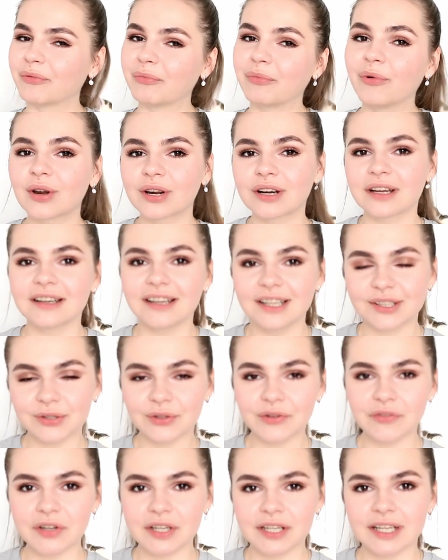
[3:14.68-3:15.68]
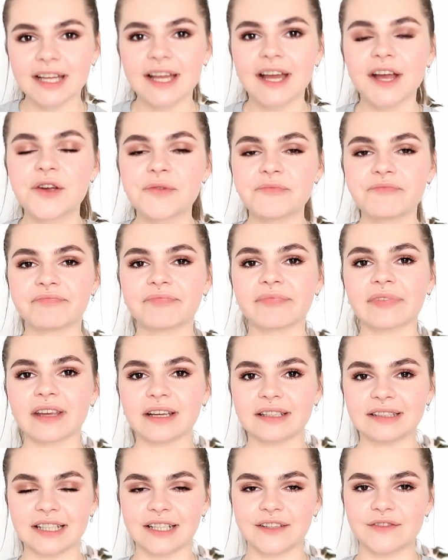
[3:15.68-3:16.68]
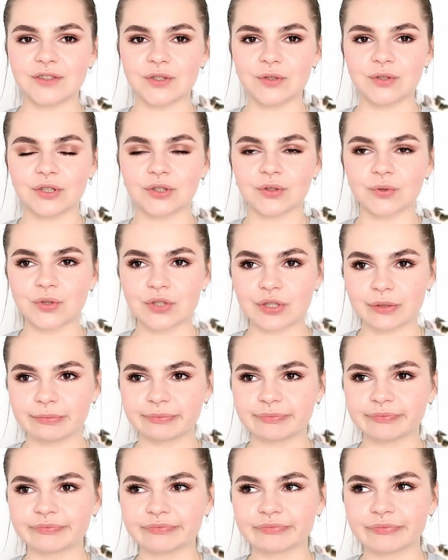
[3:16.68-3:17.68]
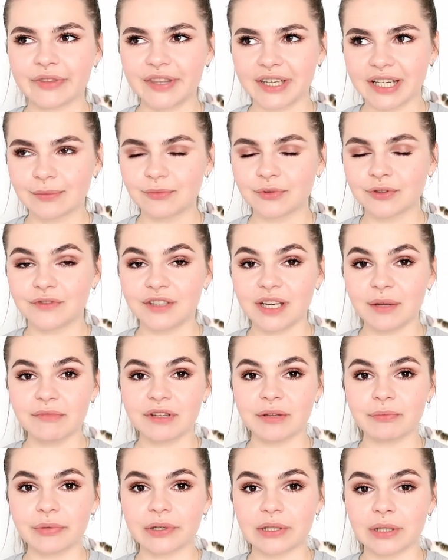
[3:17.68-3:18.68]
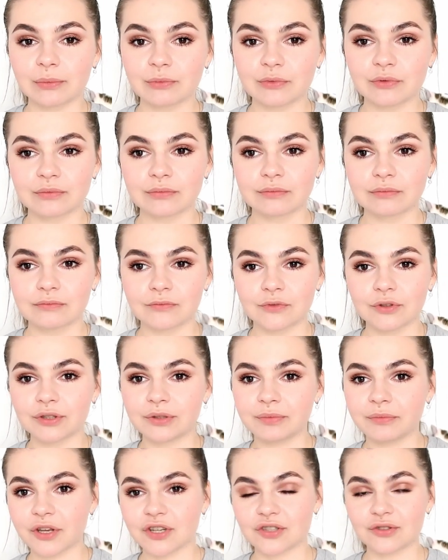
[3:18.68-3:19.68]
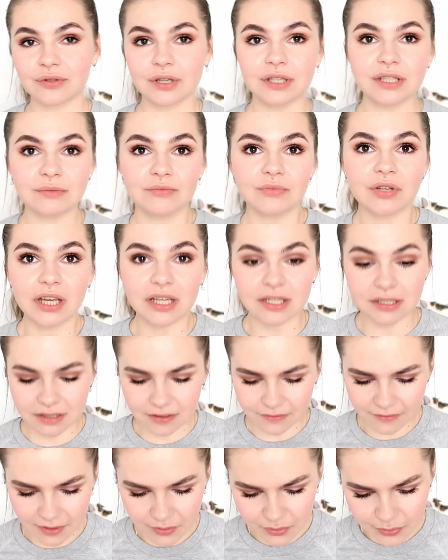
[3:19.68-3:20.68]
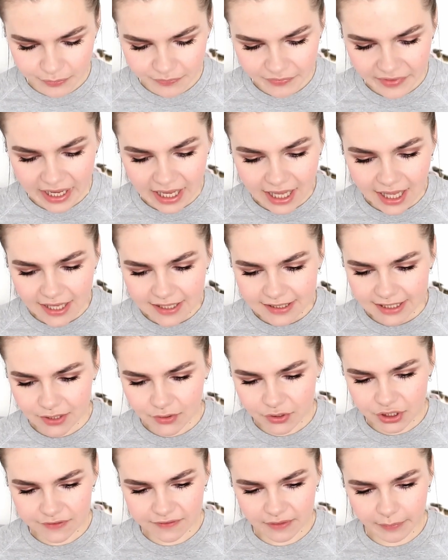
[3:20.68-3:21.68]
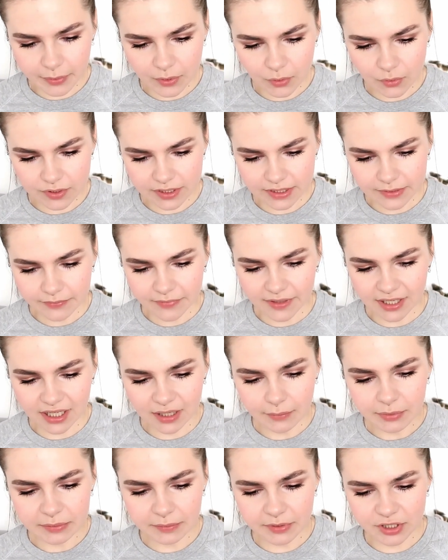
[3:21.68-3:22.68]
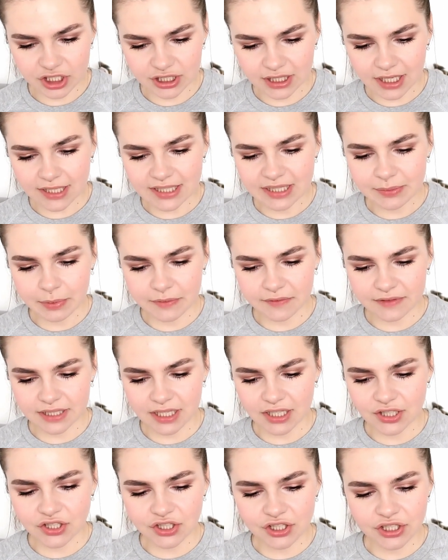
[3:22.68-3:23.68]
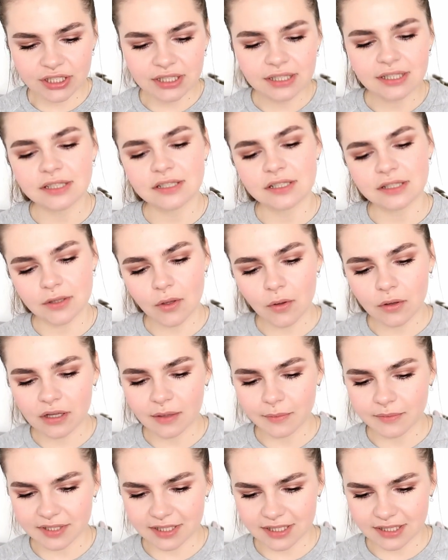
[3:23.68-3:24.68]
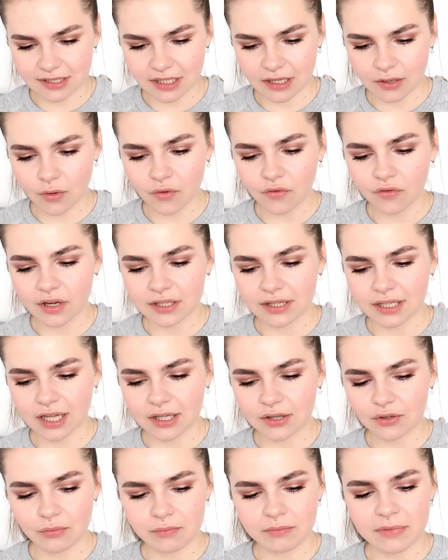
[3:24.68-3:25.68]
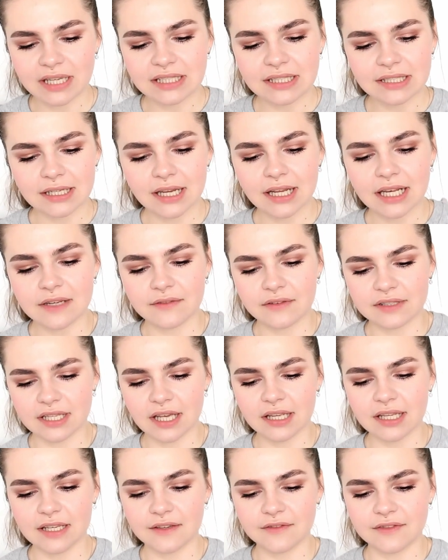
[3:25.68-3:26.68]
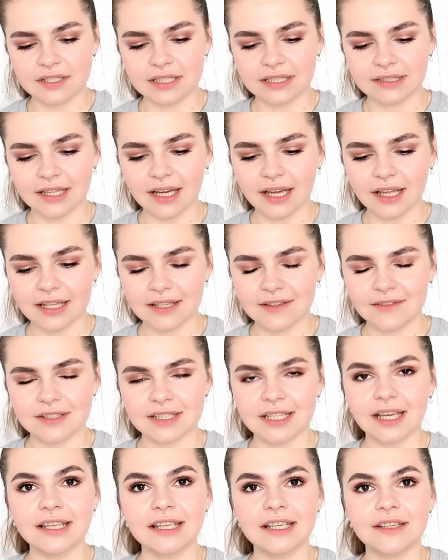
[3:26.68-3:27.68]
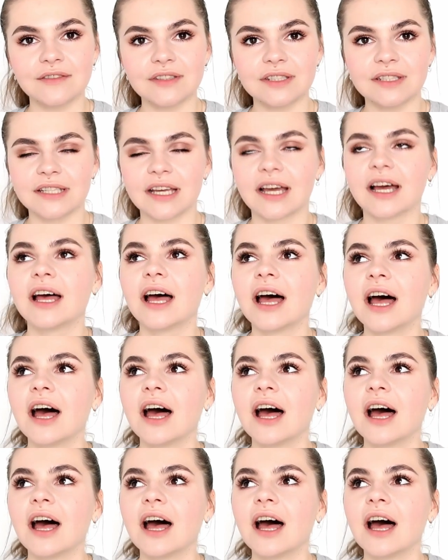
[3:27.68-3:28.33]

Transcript: уборка, готовка, да, все это тоже требует времени, поэтому вот между этим я и разрываюсь. Следующий вопрос. А, предпочитаете повязать чинно с толком, с расстановкой на одном месте или вязание всегда и вязание везде?